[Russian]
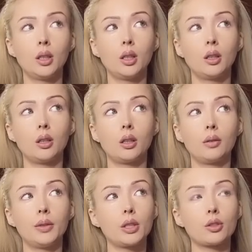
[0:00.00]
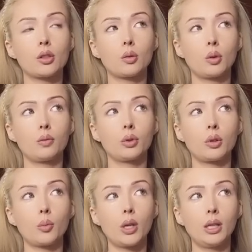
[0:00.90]
а, внешность у него
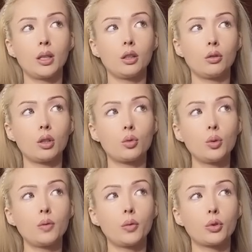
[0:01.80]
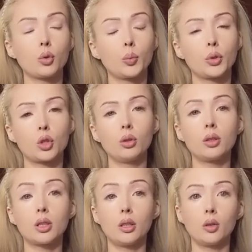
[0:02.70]
нормальная, но я чувствую, что он пришел с
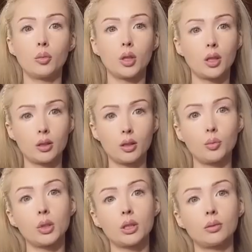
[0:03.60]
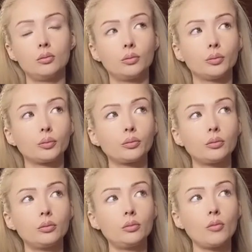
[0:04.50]
целью меня оскорбить.
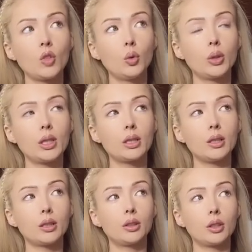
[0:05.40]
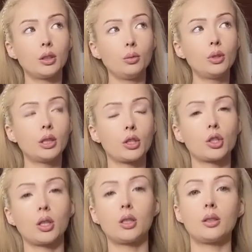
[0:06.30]
Но есть некоторые люди даже,
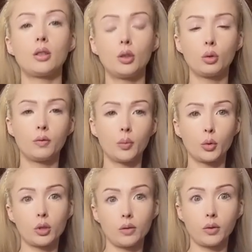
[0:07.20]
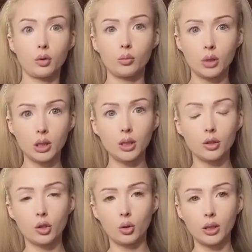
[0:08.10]
они задают вопросы в таком стиле,
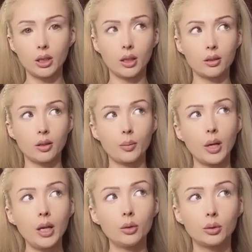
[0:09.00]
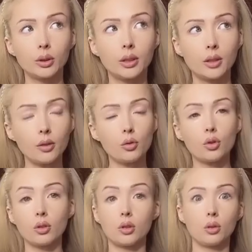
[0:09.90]
что они оскорбляют и сразу
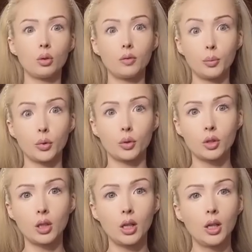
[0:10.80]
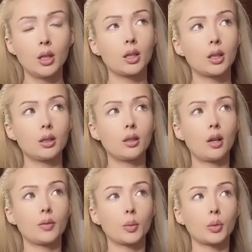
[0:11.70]
же задают вопрос. Как
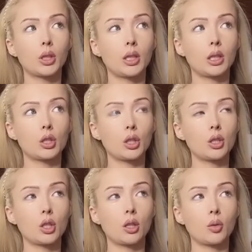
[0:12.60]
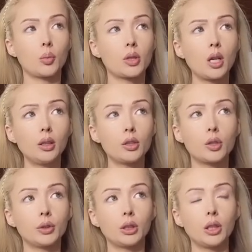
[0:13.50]
недавно мне какая-то женщина написала, что
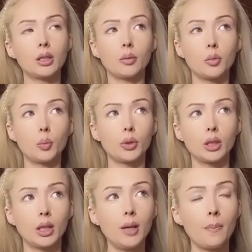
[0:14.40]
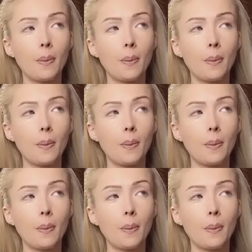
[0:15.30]
вот она там не поняла,